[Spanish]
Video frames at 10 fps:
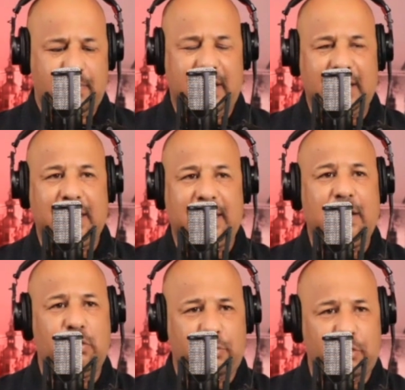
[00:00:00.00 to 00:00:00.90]
para
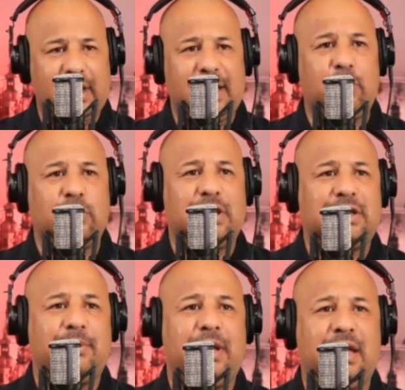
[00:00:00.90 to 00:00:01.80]
tenerlo, poner la nota
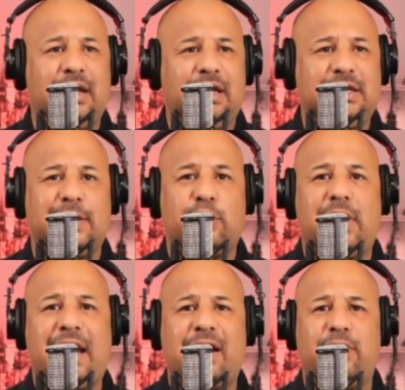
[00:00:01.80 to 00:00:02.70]
también y
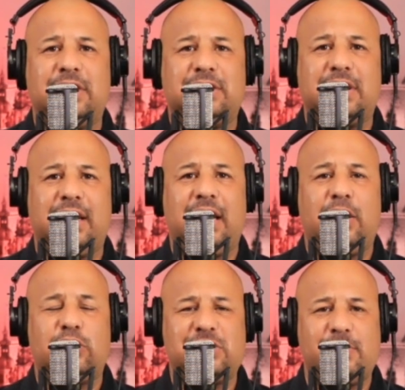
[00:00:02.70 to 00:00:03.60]
circularlo entre
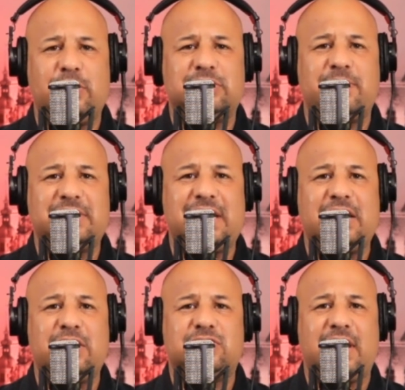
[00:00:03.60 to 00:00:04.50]
los amigos
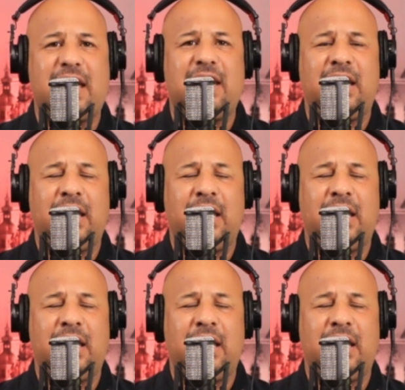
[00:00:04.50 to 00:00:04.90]
empresarios que hay,